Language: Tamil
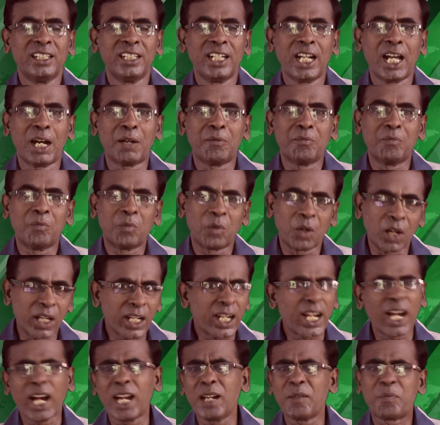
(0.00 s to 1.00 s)
நாம்
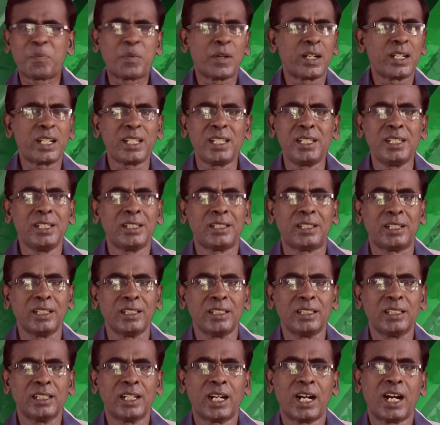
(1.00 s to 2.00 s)
முழங்கால் படியிட்டு
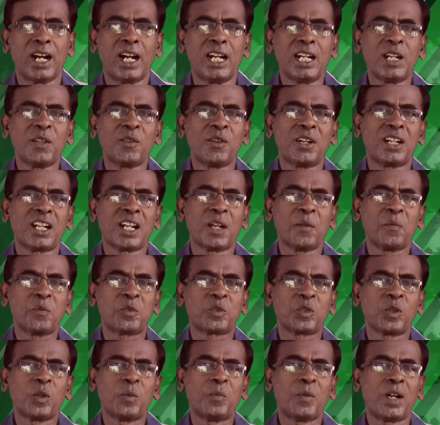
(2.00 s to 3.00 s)
ஆண்டவர்கிட்ட
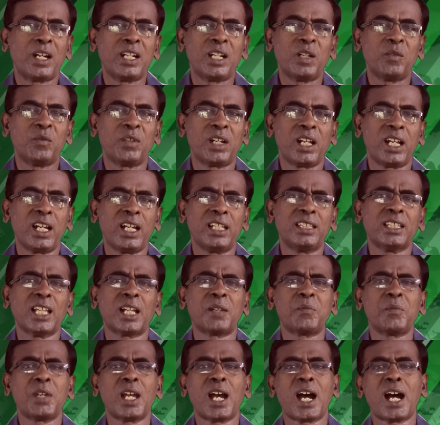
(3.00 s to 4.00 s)
நம்ம சொல்லும் ஆண்டவரே இந்த
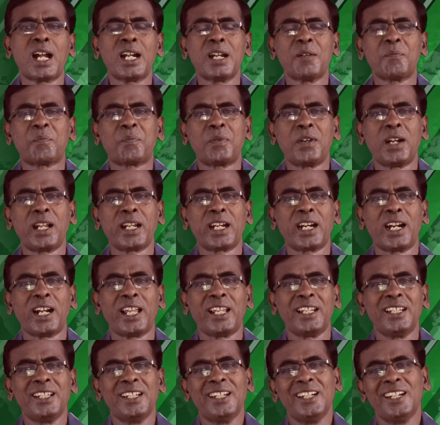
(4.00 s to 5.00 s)
அருமையான பிள்ளைகளை